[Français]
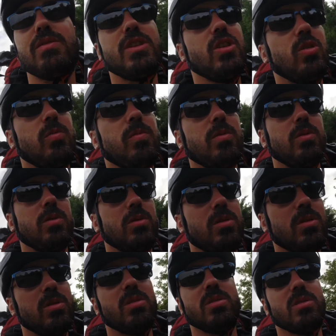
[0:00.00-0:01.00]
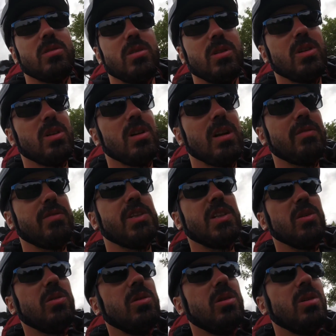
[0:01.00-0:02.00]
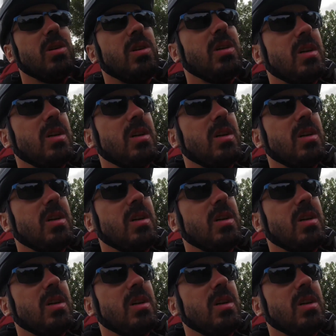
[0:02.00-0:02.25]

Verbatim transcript: la vidéo. la vidéo.